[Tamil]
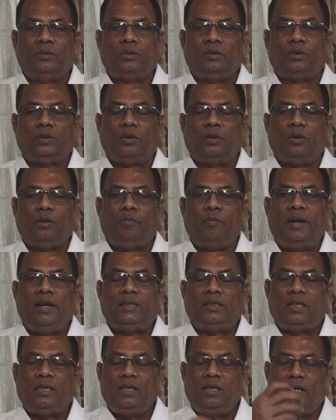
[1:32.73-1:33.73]
ஸோ
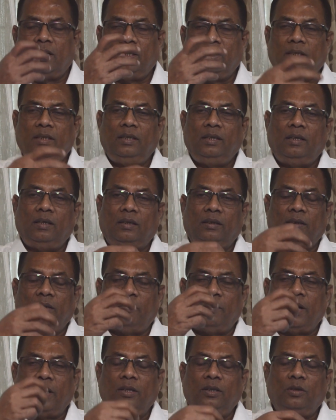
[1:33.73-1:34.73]
மெடிசன்ன்றது அந்த
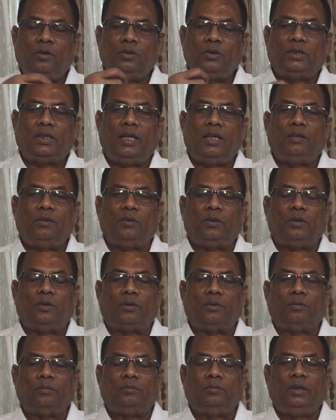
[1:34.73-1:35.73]
மருந்துக்கும் சேர்த்து
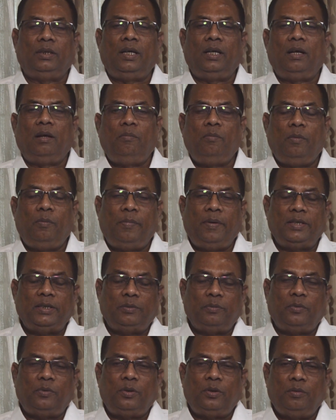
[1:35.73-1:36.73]
வந்துடும் இங்கே நம்ம பேச
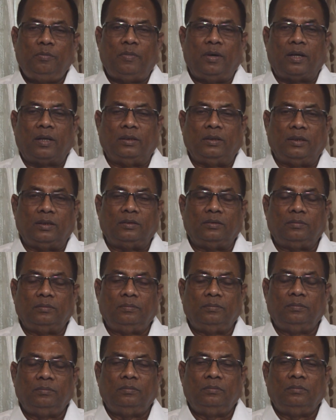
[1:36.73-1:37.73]
போகிறது மருந்து
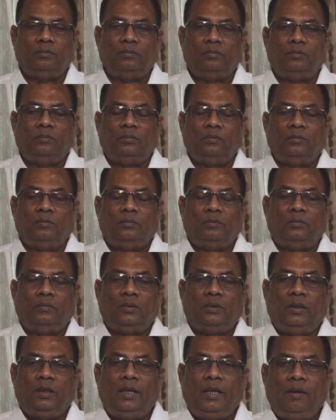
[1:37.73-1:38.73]

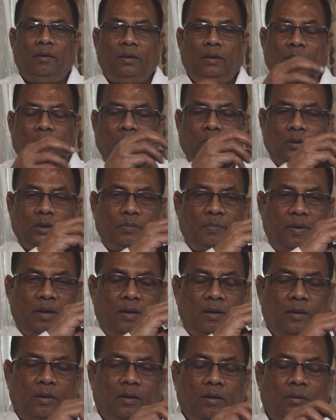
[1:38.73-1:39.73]
இங்கே வந்து
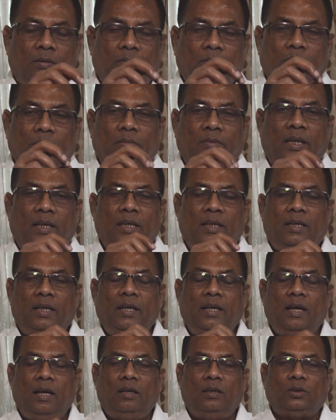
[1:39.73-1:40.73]

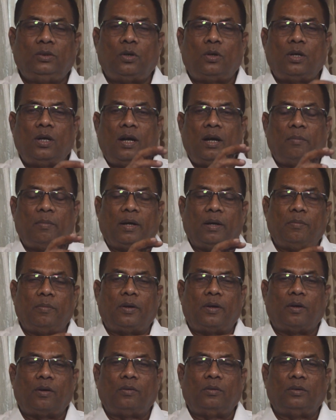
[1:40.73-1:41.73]
தனித்தனியாக சொற்கள்
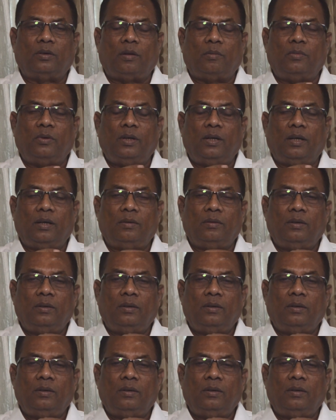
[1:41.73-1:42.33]
அமைக்கப்பட்டிருக்கும் தமிழில்